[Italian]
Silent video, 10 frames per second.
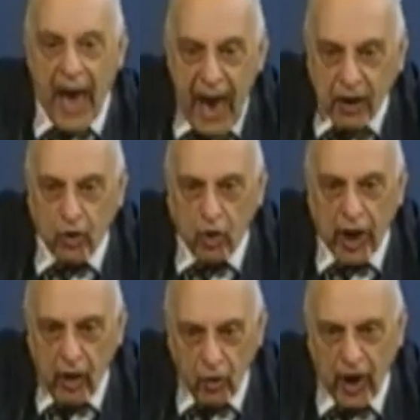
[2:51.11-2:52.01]
ecco che
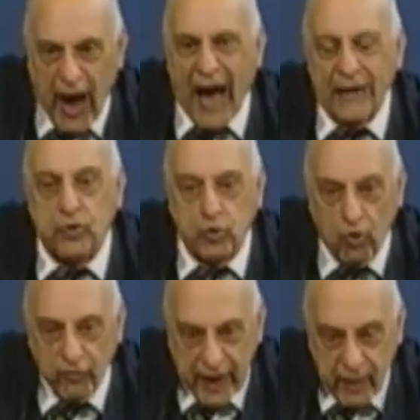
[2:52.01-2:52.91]
allora
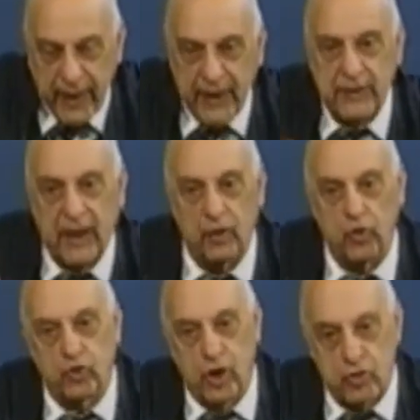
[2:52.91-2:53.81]
attuo veramente la
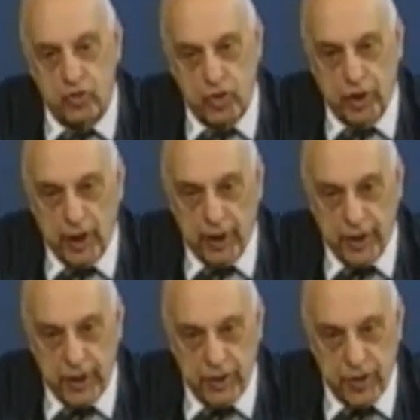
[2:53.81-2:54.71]
dottrina sociale della
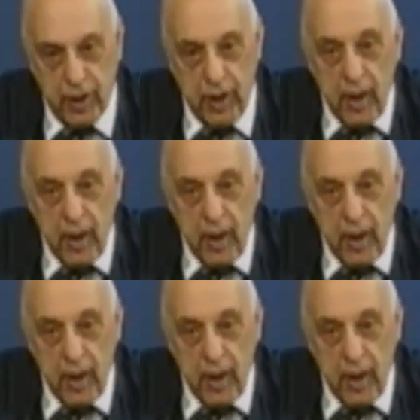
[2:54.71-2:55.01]
Chiesa.